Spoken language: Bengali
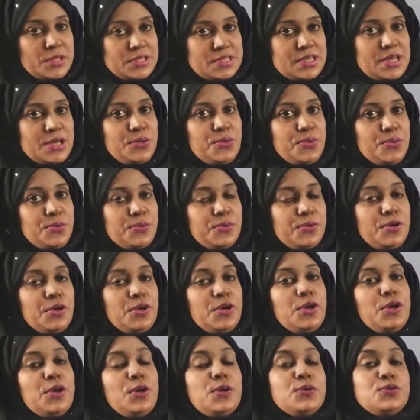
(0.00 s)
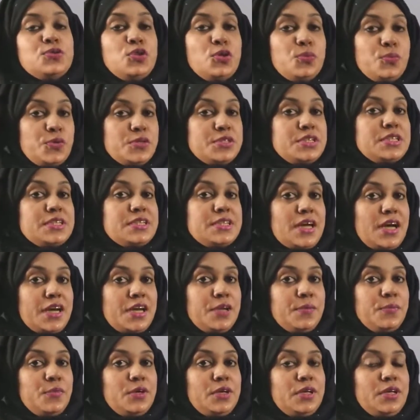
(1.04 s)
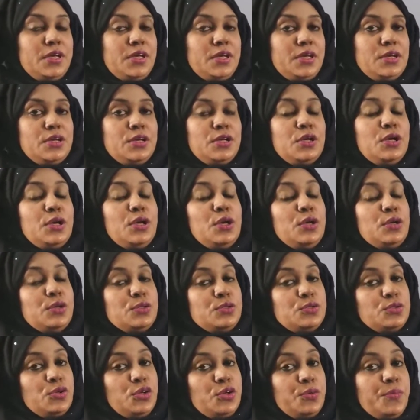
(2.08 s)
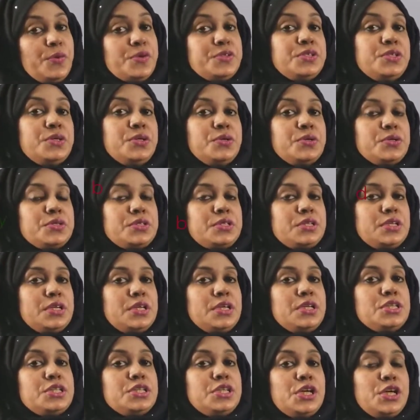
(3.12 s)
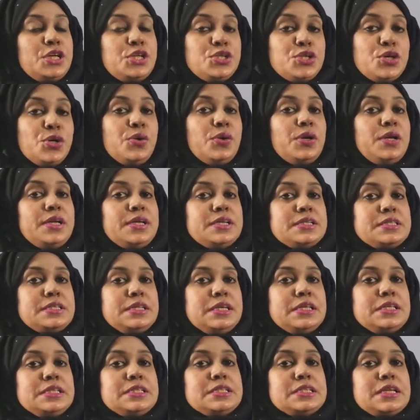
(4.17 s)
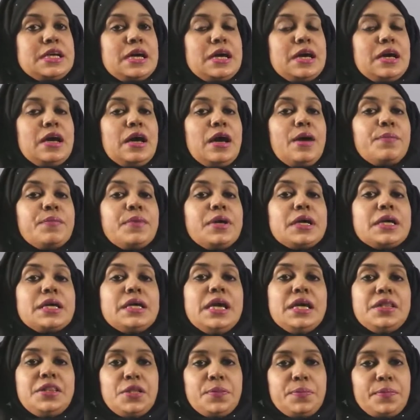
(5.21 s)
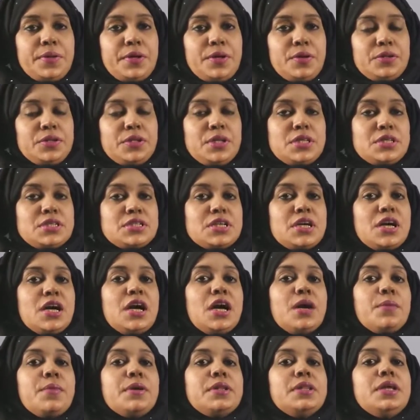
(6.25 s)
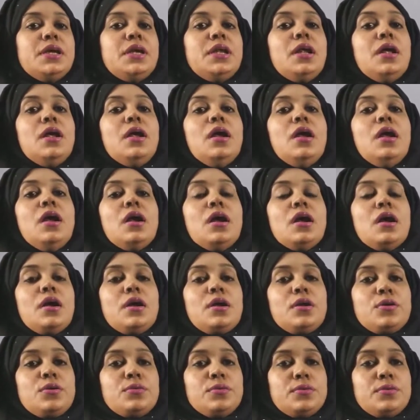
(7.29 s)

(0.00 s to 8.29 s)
জানো জৈব সিট কাকে বলে জৈব জৈবসিড হচ্ছে সেই সকল এসিড যা আমরা খেতে পারি অর্থাৎ যা আমাদের আর